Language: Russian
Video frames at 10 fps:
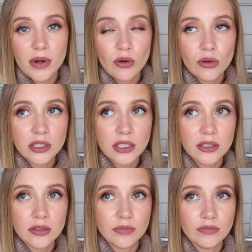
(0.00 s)

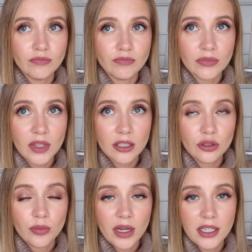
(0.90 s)
проходят
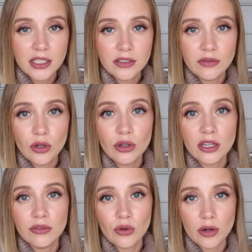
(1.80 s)
эту болезнь в
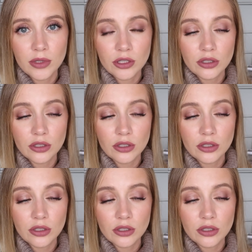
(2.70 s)
легкой форме.